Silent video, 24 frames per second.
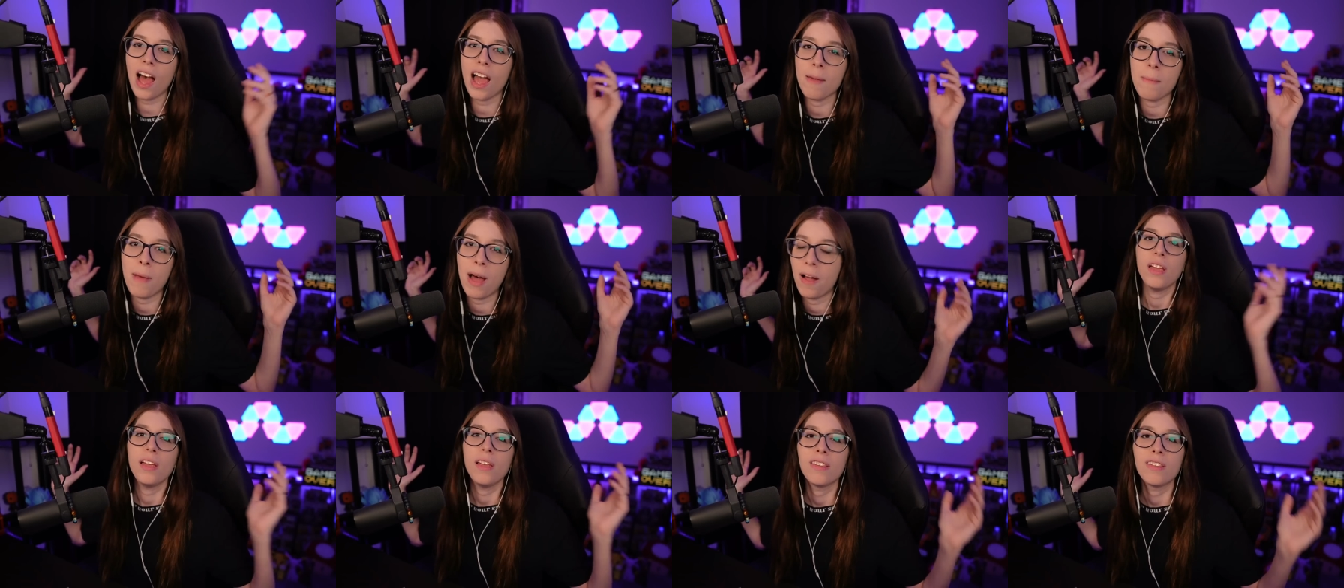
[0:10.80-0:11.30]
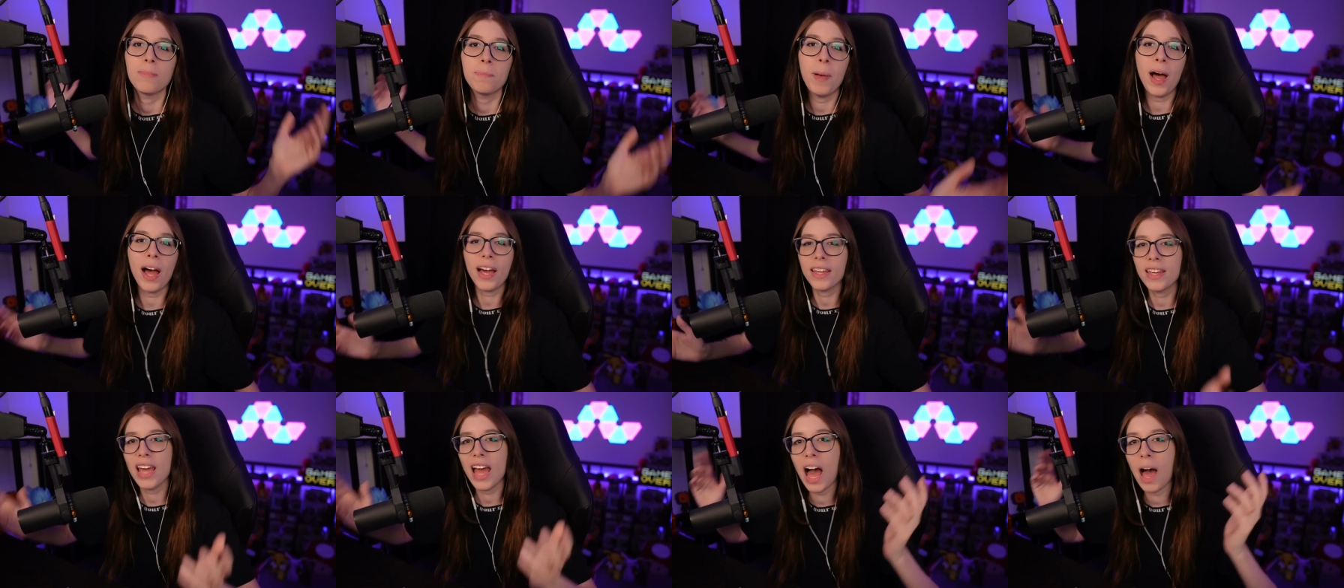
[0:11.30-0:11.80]
Ma
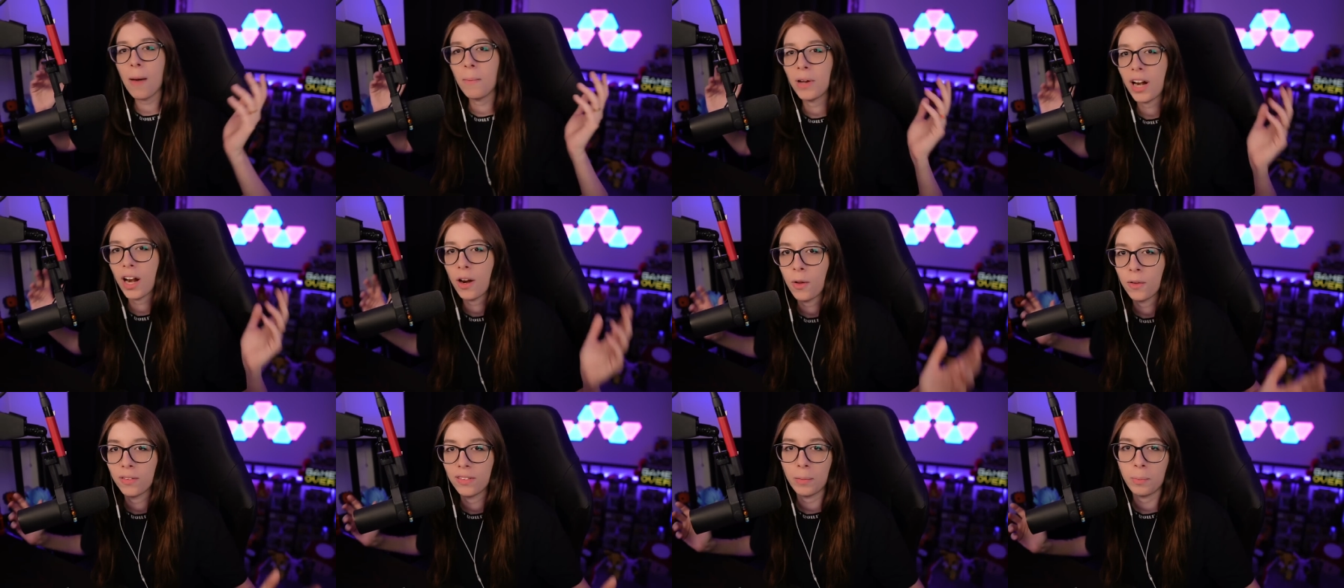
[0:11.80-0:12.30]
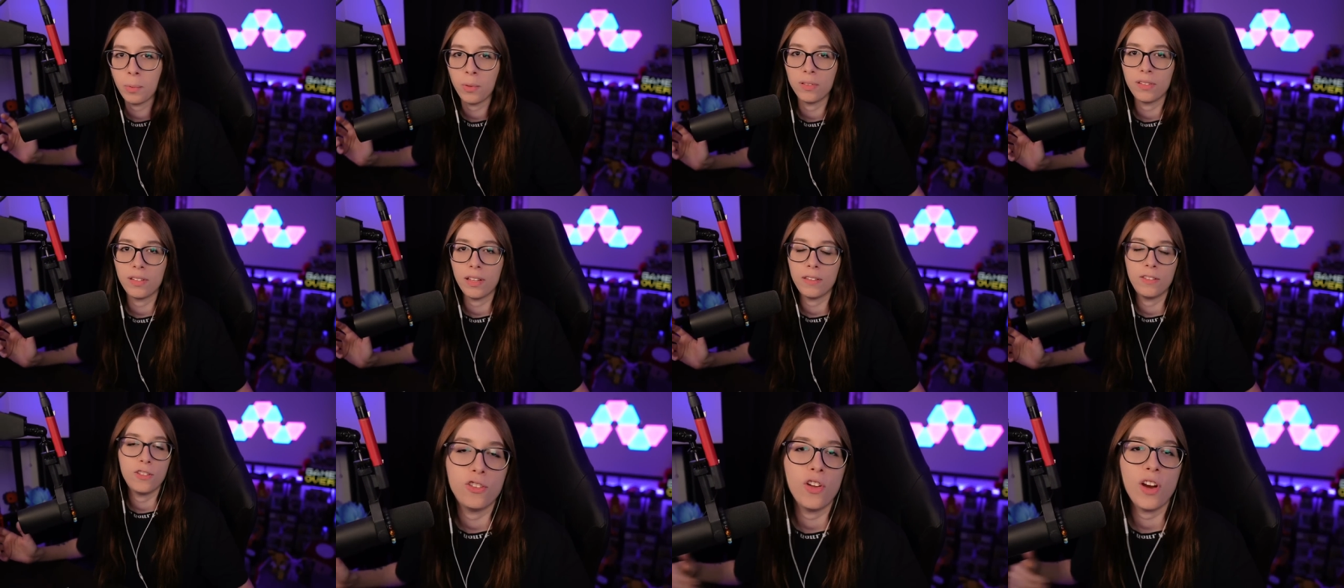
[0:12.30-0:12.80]
spacchiamo la nostra
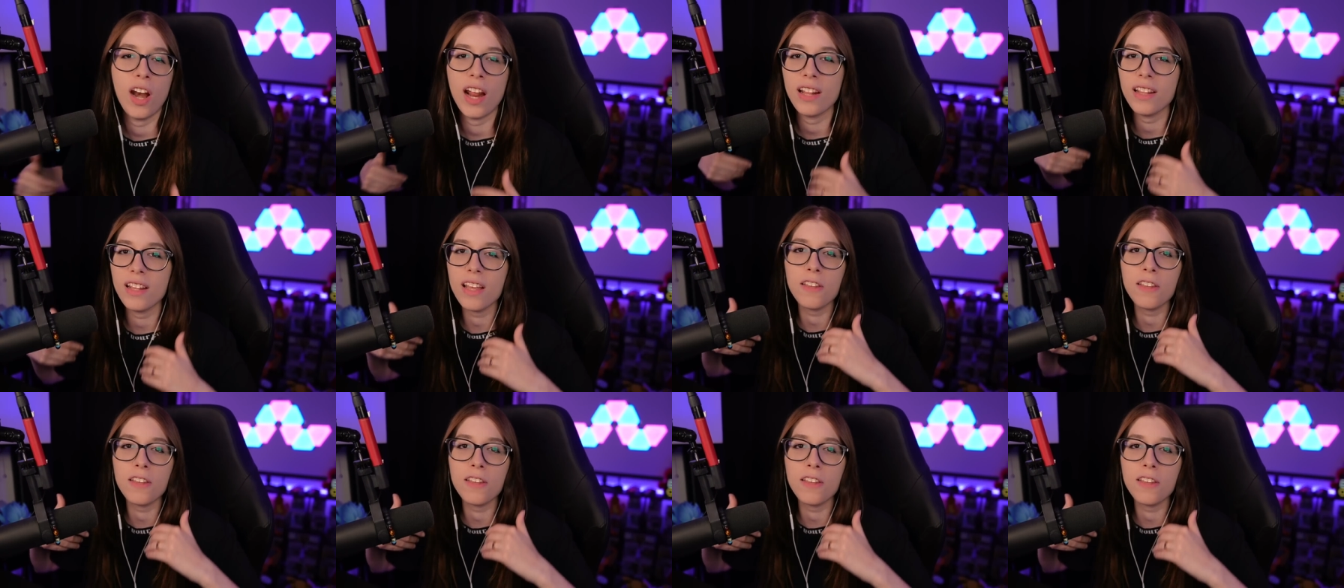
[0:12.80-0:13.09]
postazione,